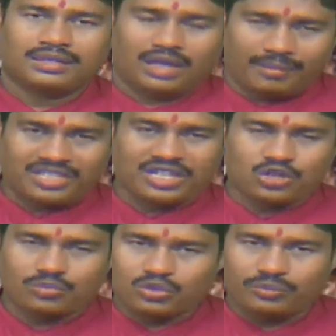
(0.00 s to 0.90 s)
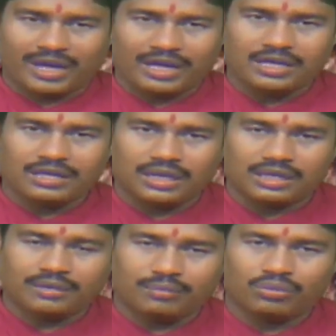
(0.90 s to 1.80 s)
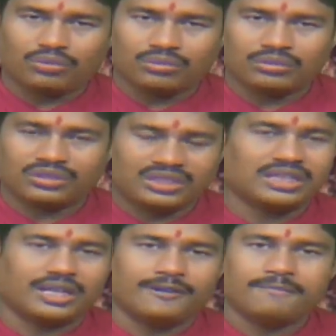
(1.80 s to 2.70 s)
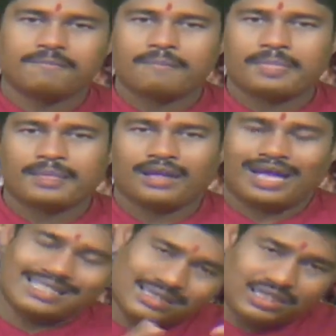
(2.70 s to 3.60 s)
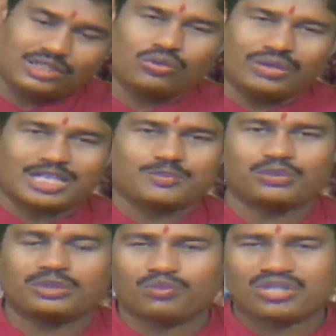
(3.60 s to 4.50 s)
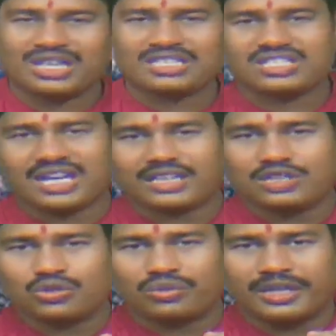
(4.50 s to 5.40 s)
আমার সেই সমস্ত ভাই দাদা বোন দিদিরা আজকের দিনও রাজপথে বসে আছে চাকরির জন্য